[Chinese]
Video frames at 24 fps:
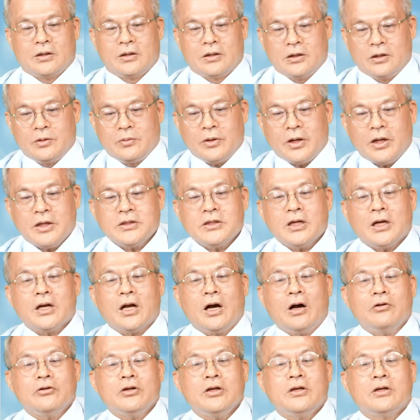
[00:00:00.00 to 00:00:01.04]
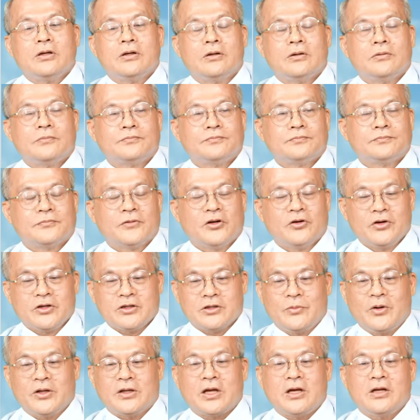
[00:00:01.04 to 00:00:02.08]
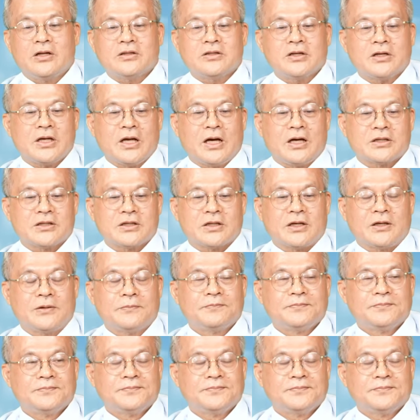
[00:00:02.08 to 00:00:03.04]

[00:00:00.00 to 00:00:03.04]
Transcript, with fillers: 你们看一下高丽为什么跌的这个样子？